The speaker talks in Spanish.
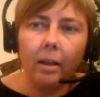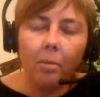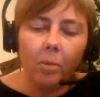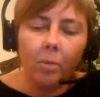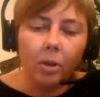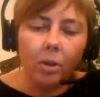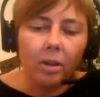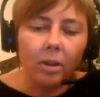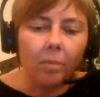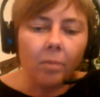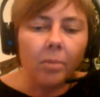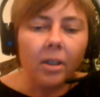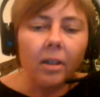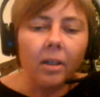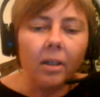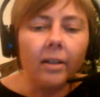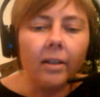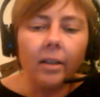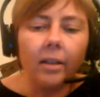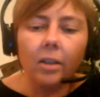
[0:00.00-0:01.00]
pero también
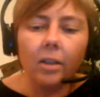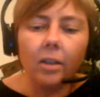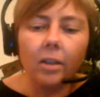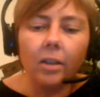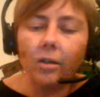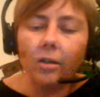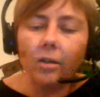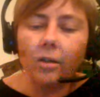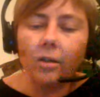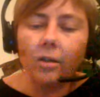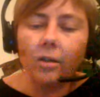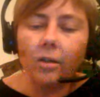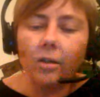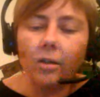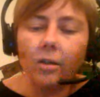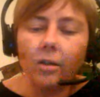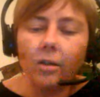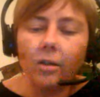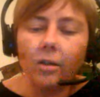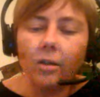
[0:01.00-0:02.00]
el derecho a la privacidad
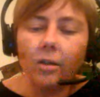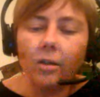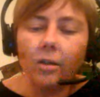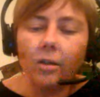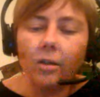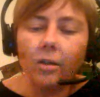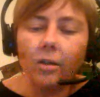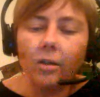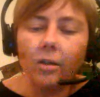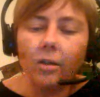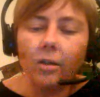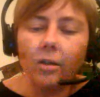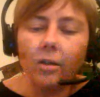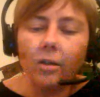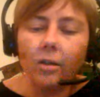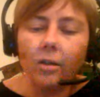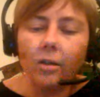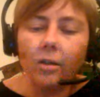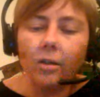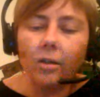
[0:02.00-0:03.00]
y el anonimato.
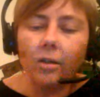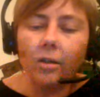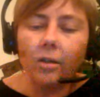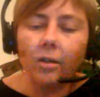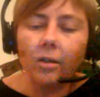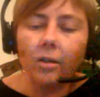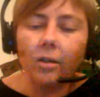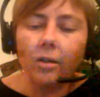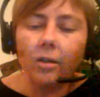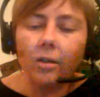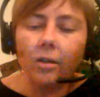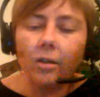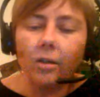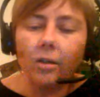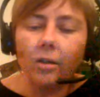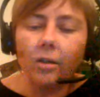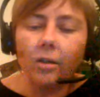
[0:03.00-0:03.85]
¿Se me oye bien?